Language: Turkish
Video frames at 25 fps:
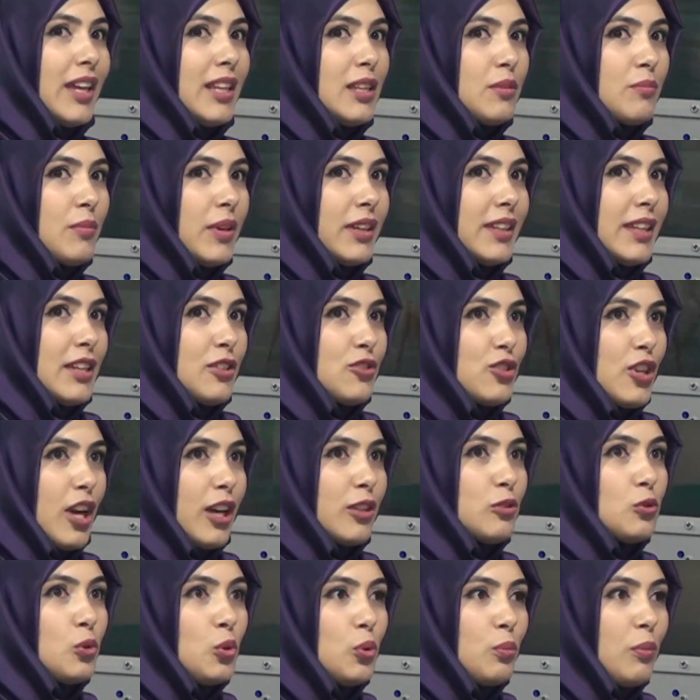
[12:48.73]
Elime
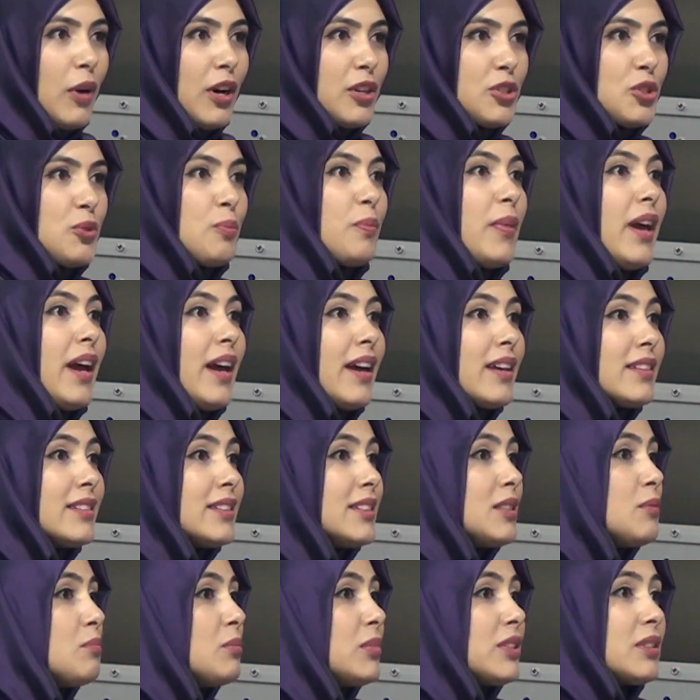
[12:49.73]
geçen kumaş,
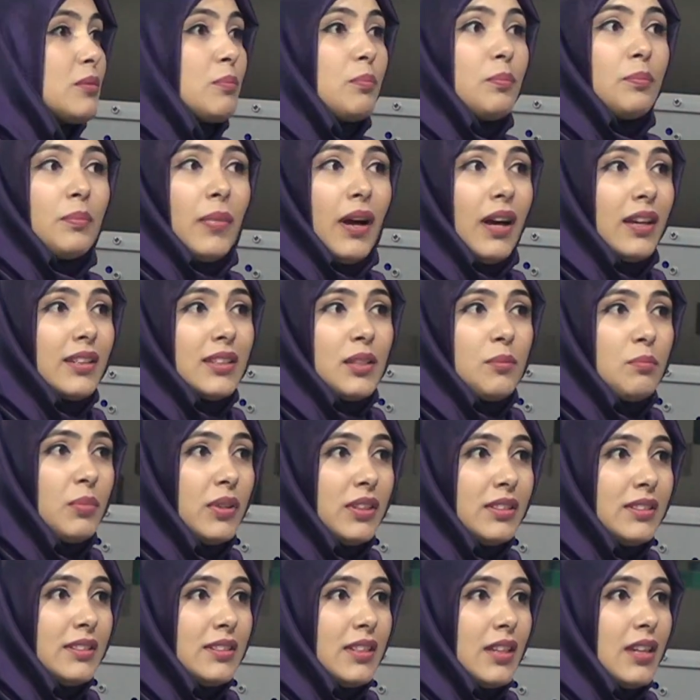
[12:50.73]
beğendiğim bir belki
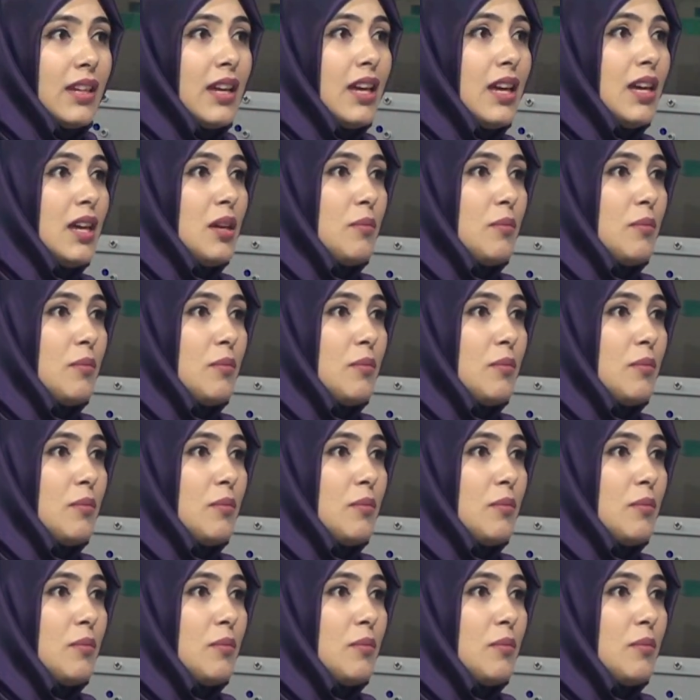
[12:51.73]
body,